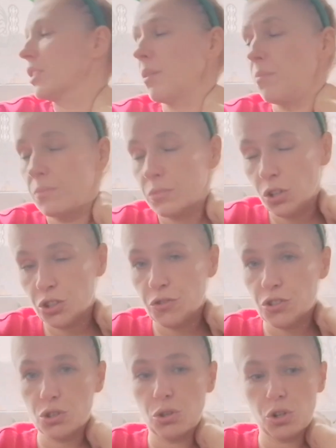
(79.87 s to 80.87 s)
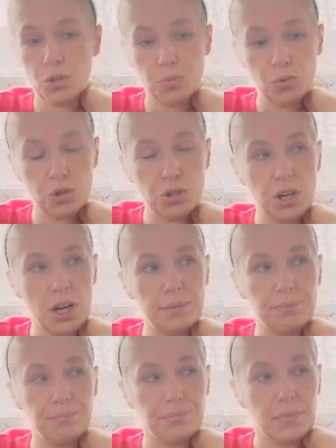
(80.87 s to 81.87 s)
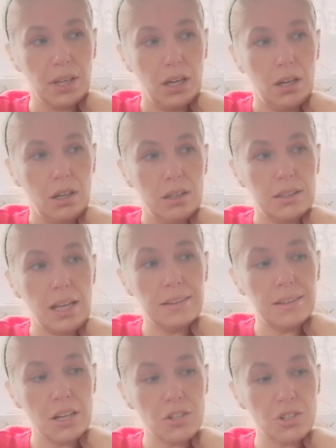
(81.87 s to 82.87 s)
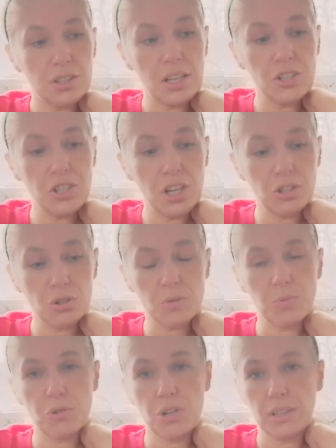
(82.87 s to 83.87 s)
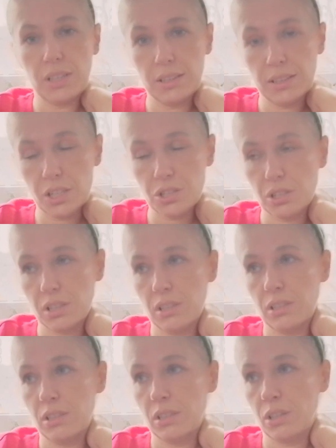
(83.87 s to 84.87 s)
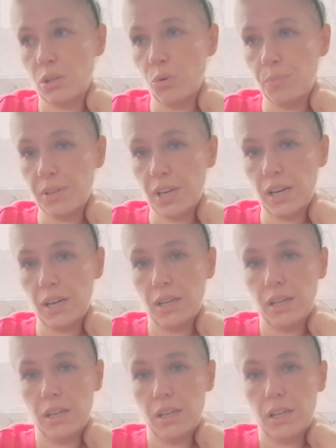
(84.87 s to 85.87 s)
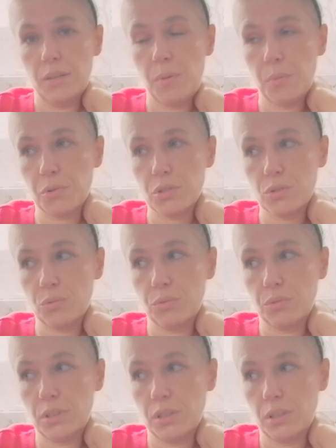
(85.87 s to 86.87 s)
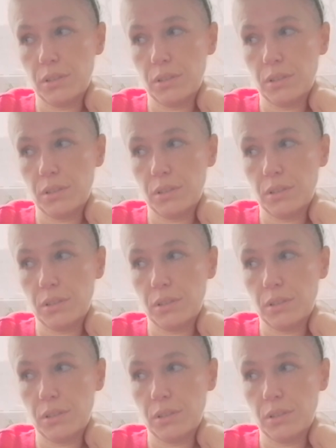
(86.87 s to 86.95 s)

ten, to się wszystko rozpuszcza, ten deszcz, ten śnieg się rozpuszcza, ten też e, chlupie, po prostu e,